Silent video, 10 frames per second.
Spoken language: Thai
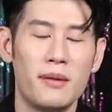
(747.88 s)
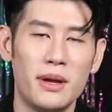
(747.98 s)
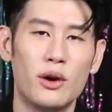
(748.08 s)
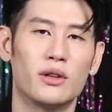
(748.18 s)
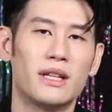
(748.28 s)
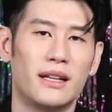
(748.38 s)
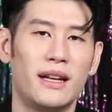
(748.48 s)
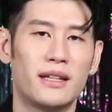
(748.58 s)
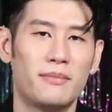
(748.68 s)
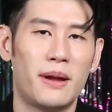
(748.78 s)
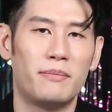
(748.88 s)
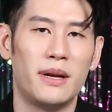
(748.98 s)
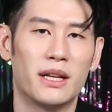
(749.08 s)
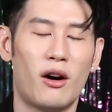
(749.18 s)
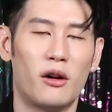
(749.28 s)
ปี67เนี้ยจะเป็น
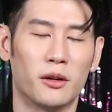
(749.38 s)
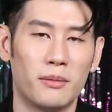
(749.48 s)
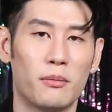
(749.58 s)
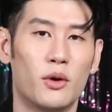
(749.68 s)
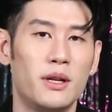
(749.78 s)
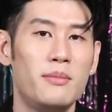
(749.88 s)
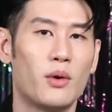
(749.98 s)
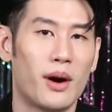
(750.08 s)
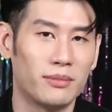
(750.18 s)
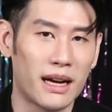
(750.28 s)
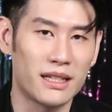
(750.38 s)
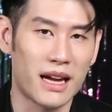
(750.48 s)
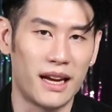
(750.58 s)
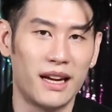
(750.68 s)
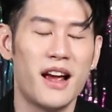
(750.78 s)
ปีทองสำหรับคนที่มีความตั้งใจ
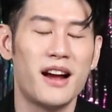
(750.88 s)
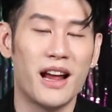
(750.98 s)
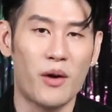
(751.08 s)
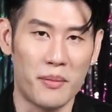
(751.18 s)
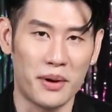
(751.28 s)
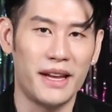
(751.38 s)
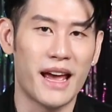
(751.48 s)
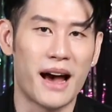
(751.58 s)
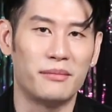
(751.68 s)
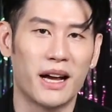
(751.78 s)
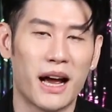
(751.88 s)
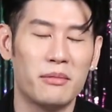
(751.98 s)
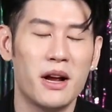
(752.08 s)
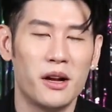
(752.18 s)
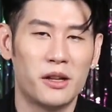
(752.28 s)
และความพยายามนะครับ
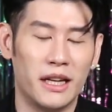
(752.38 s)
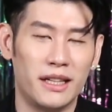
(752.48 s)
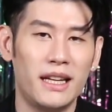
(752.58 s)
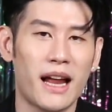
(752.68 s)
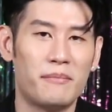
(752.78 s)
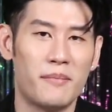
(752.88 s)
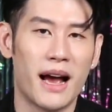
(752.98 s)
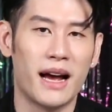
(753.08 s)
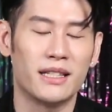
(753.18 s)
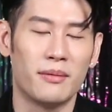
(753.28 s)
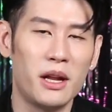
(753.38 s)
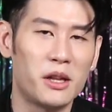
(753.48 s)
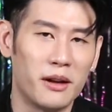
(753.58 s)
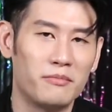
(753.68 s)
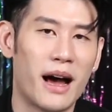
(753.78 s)
สิ่งที่ทำมาจะไม่
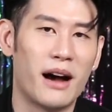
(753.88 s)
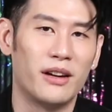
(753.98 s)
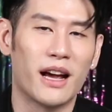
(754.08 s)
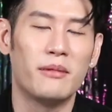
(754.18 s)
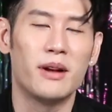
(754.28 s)
เสียเปล่านะครับ